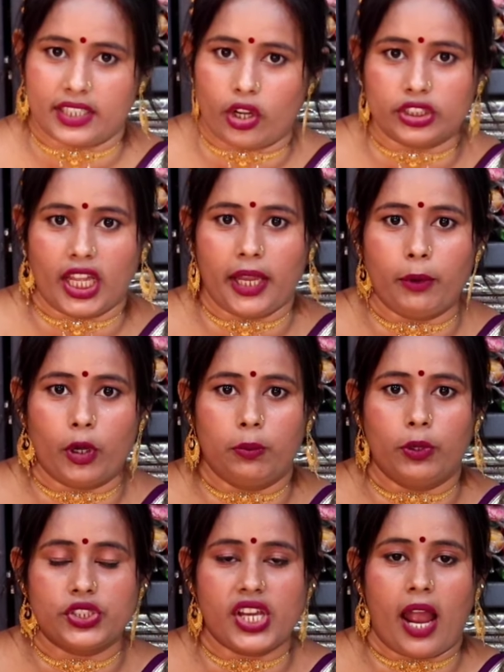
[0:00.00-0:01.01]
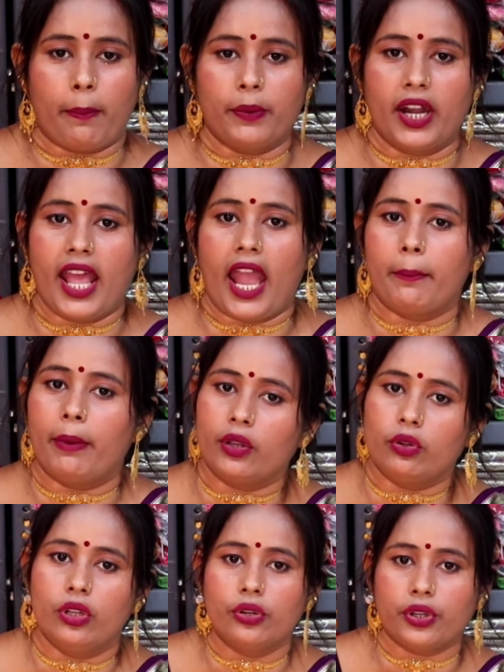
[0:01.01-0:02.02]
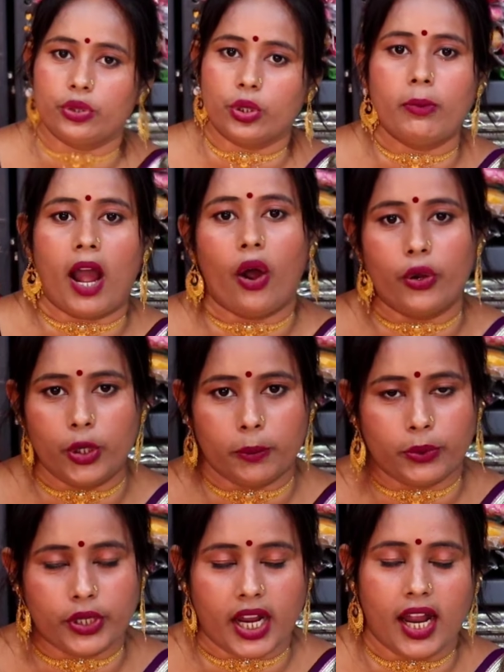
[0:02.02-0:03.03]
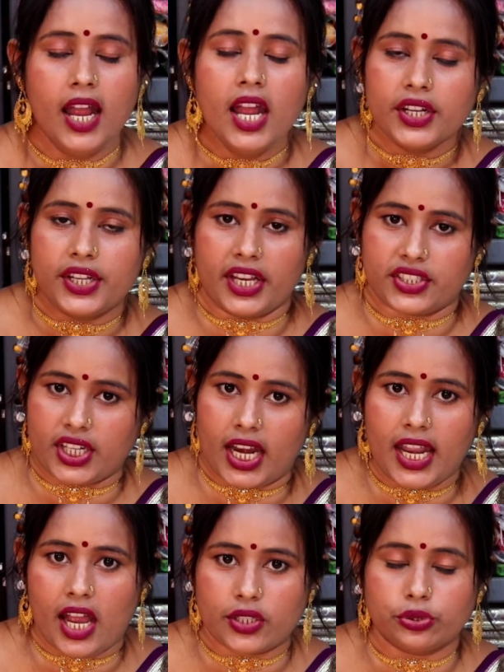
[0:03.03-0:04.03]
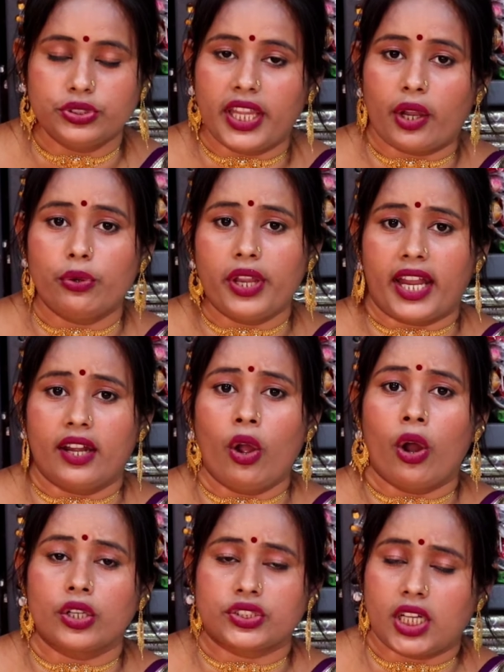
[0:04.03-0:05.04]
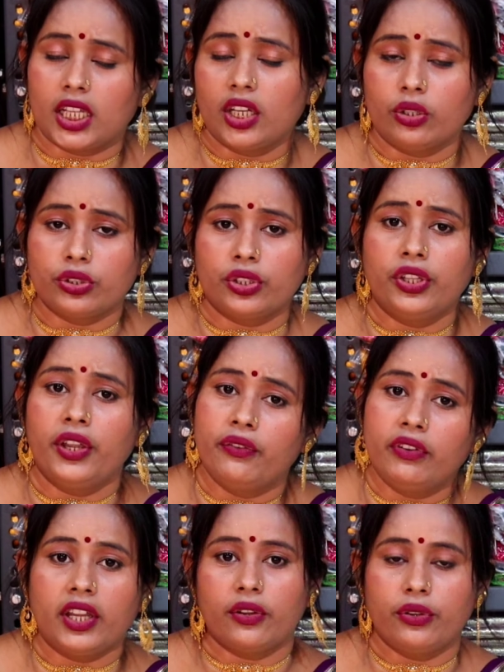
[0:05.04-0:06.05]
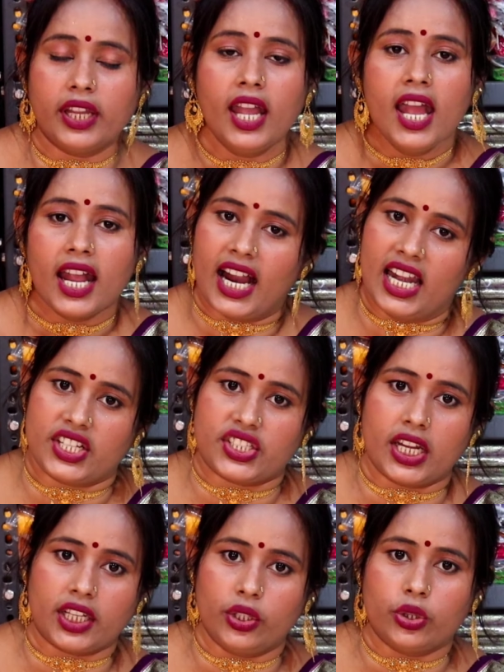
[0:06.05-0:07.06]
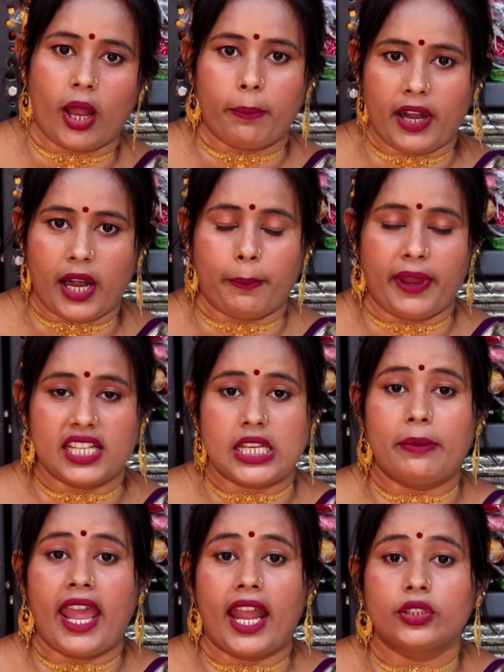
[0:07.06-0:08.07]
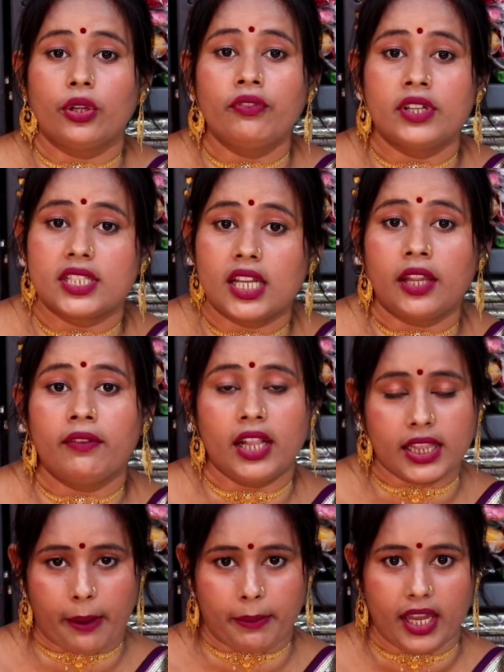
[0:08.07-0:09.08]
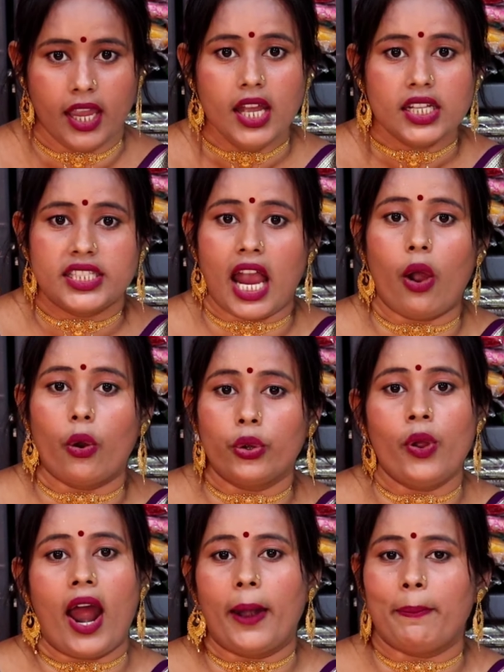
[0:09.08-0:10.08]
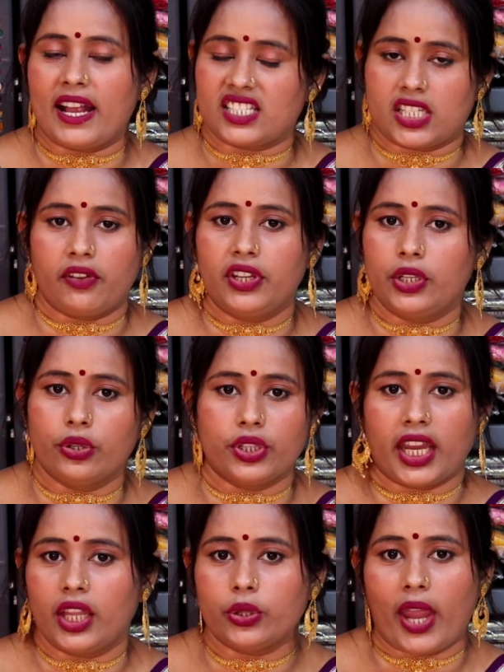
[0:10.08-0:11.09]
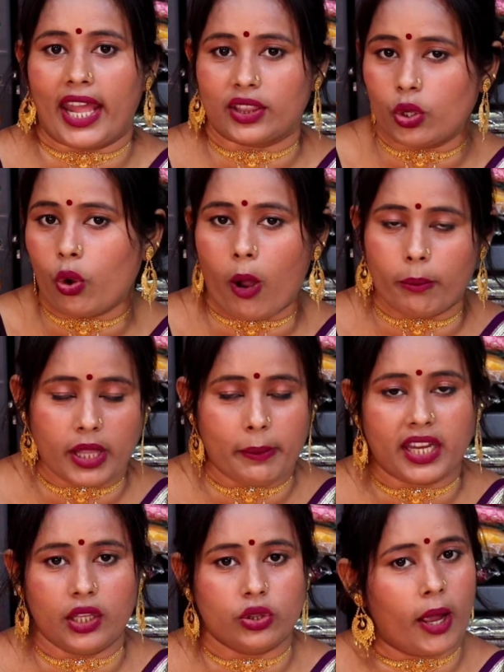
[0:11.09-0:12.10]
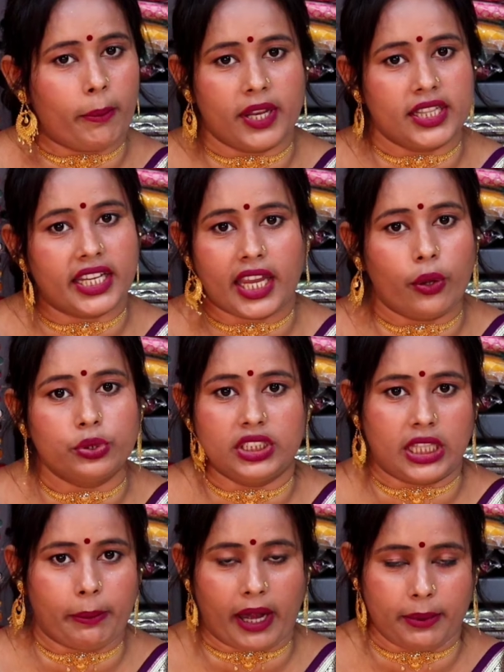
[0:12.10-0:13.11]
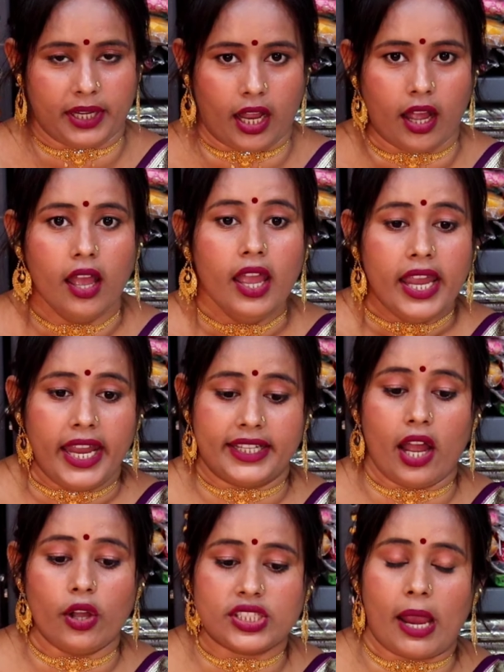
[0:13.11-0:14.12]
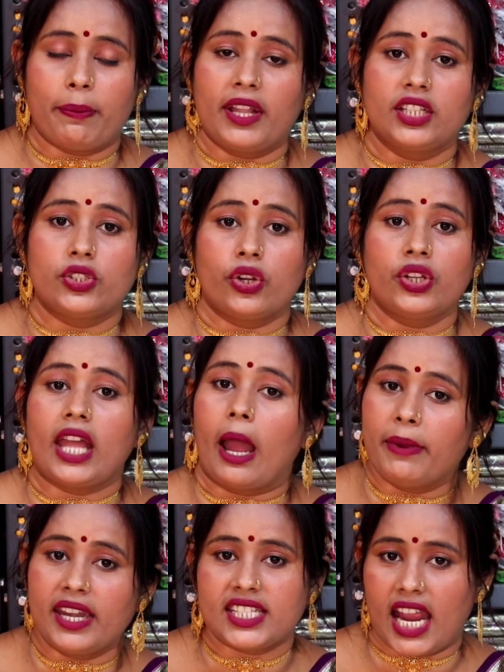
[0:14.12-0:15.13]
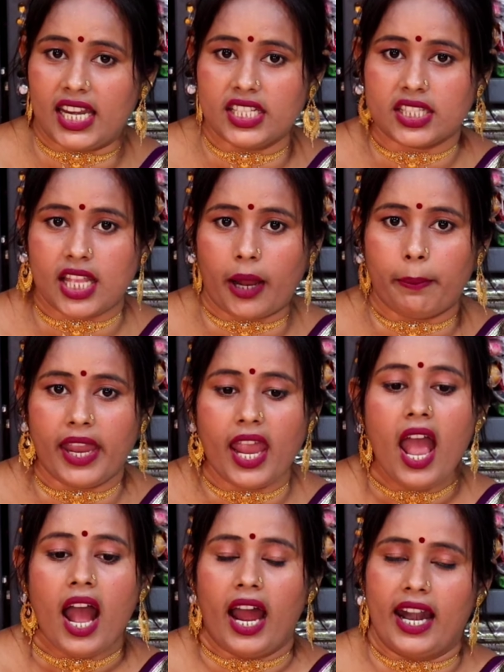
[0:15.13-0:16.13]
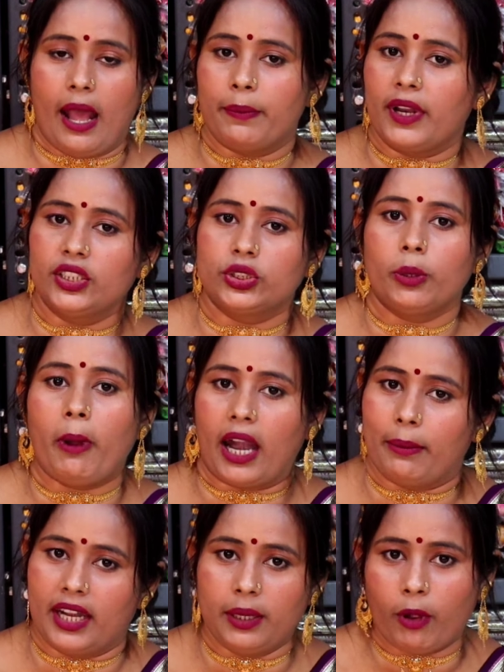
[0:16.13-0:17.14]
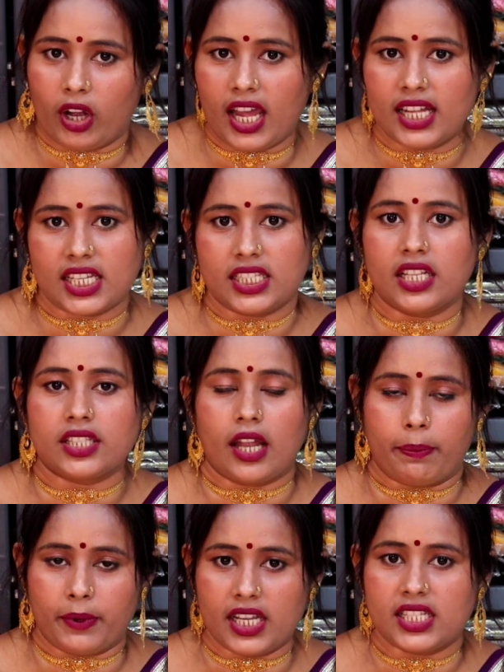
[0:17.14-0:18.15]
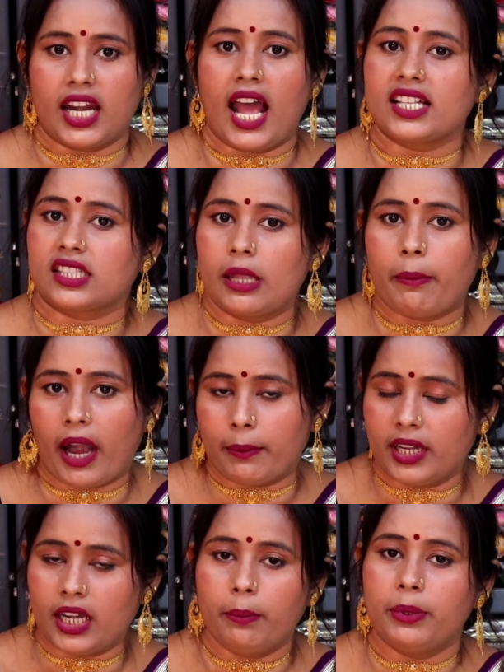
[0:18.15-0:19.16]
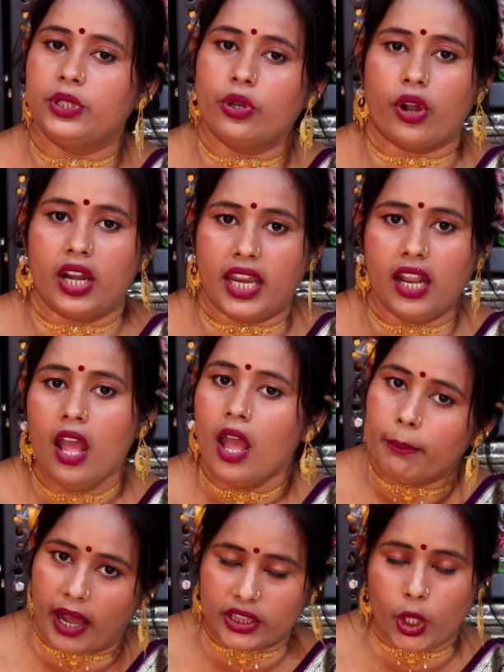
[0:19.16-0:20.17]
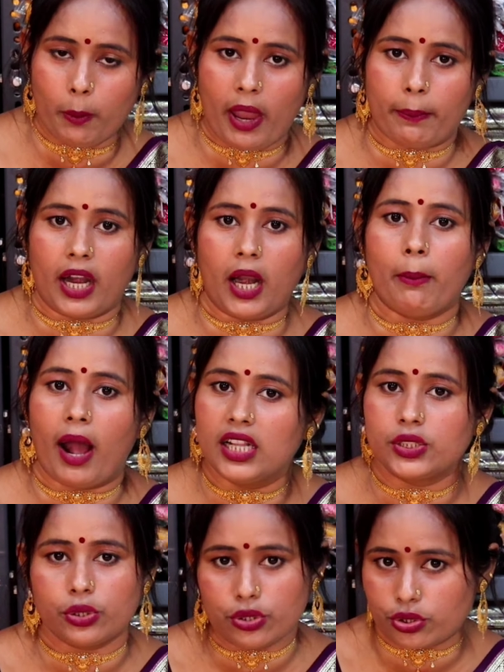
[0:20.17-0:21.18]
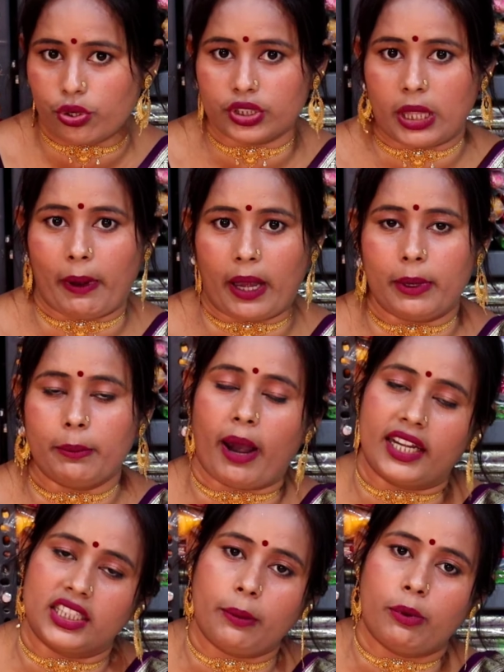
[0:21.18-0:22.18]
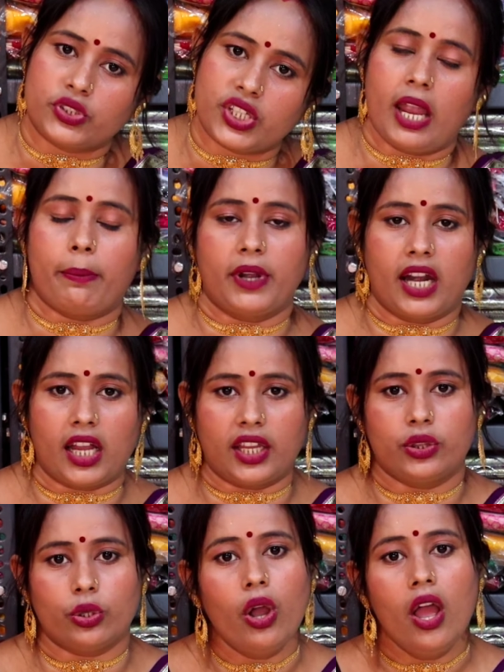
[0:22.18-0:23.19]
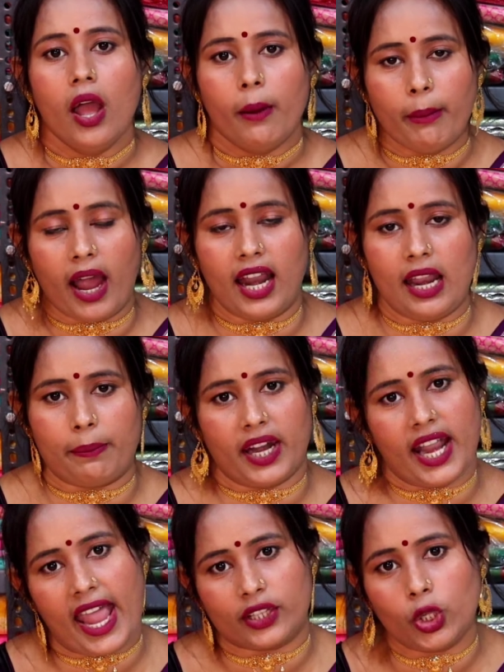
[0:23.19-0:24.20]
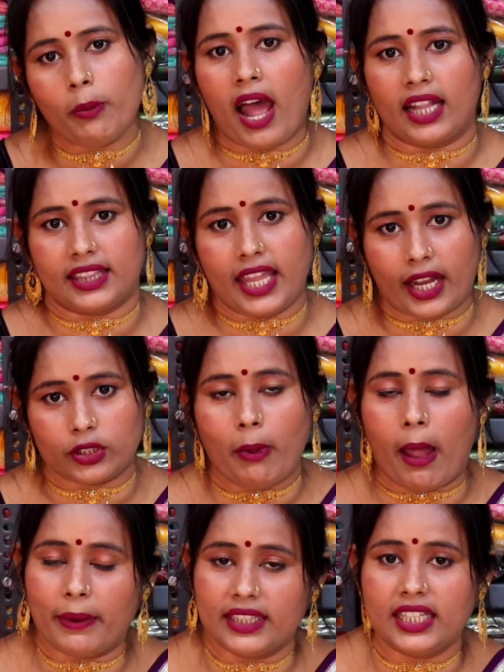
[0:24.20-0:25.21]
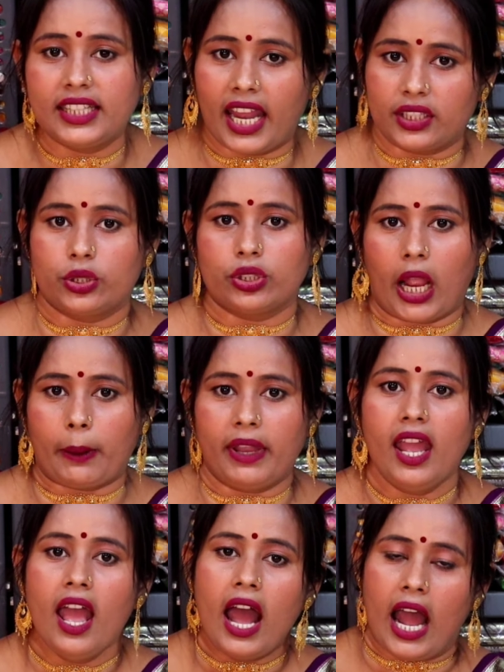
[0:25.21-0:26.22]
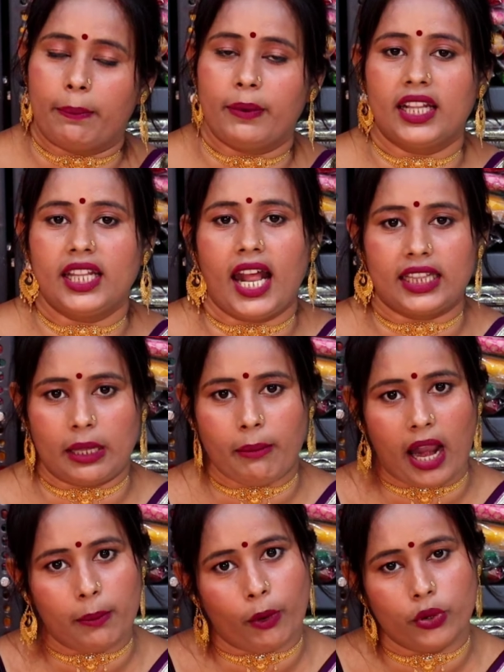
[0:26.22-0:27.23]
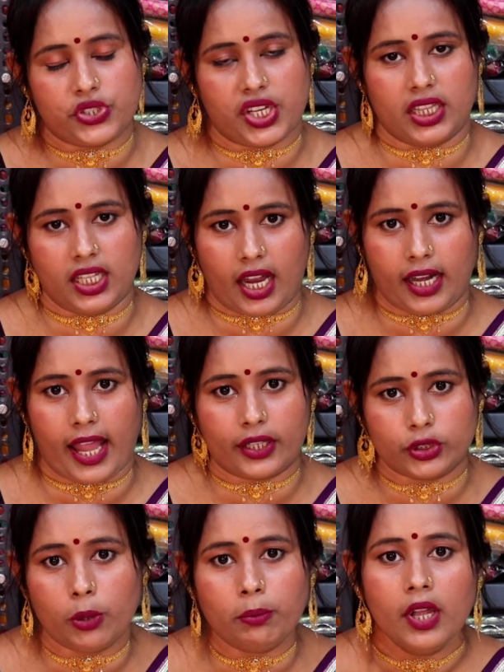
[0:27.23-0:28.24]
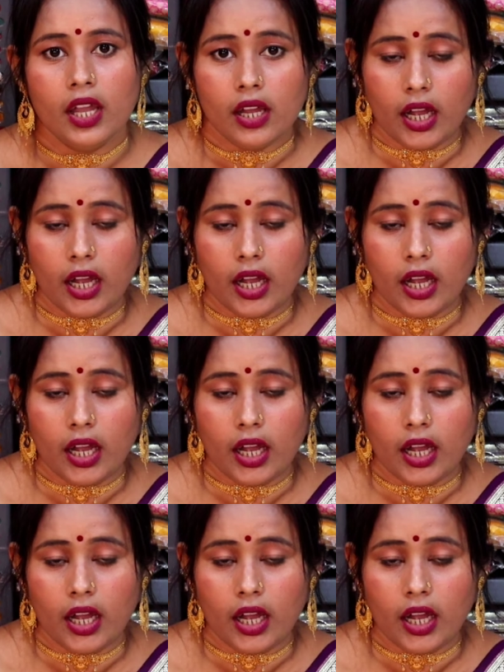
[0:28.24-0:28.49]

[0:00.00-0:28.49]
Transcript: একটা কথাই বলবো যে আপনারা একবার হলেও কিন্তু মা অন্নপূর্ণা টেক্সটাইলে আসুন দেখুন এখানে অসাধারণ কিন্তু ইউনিক ইউনিক কালেকশন কিন্তু আপনারা পেয়ে যাবেন একদম রিজনেবল দামে যা অন্য আর পাঁচটা ভিডিওতে কিন্তু এত কম দামে কিন্তু আপনাদের কেউ দিতে পারবে না এটা হচ্ছে আপনাদের জন্য দামের চ্যালেঞ্জ থাকবে থাকবে আর আপনাদের তো বারবারই বলা আছে যে আপনারা যারা আসতে পারবেন না ভিডিও কলের মাধ্যমে আপনারা মাল চুজ করতে পারবেন বাড়িতে বসেই আপনারা কিন্তু মাল আপনারা একদম হাতে একদম আমাদের দায়িত্ব থাকবে আপনাদের হাতে মাল পৌঁছিয়ে দেওয়ার একদম